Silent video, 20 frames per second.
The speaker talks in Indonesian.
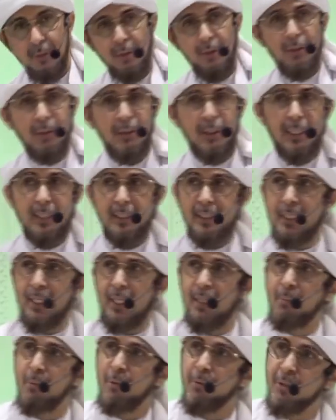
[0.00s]

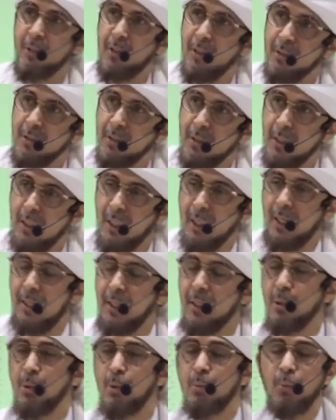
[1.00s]
dikatakan bahwasanya sedekah
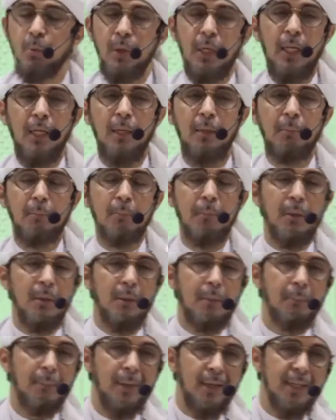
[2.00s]
itu boleh
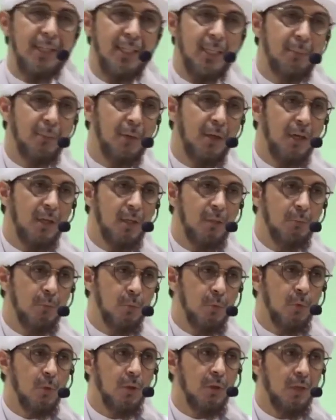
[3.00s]
memadamkan
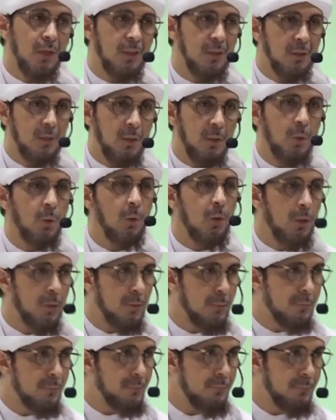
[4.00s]
murkanya Allah.
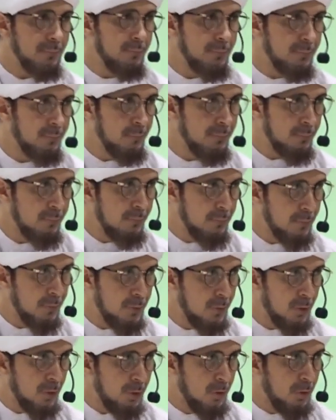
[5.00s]

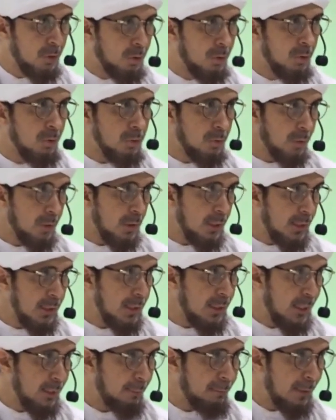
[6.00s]
Untuk
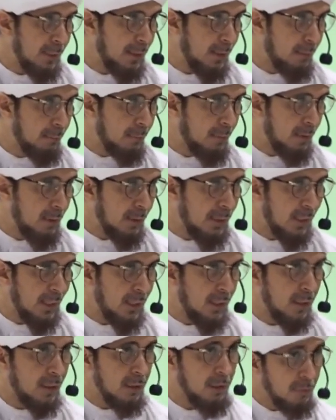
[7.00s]
kita dapat
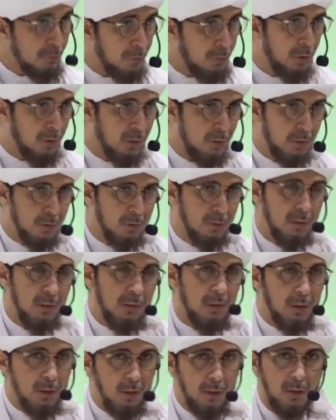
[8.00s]
meraih reza dari
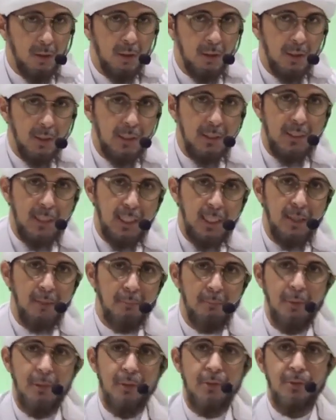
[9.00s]
Allah adalah
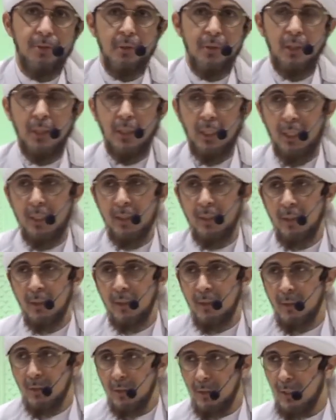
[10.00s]
bersedekah
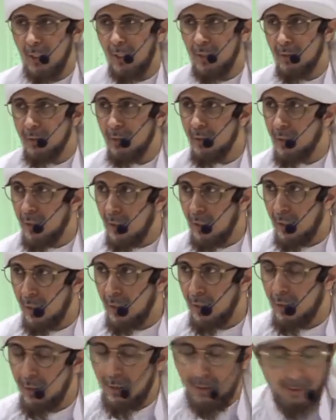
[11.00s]
dengan
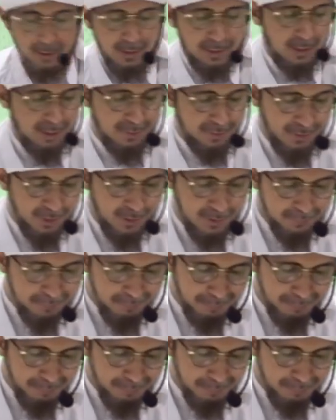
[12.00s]
sedekah rahasia.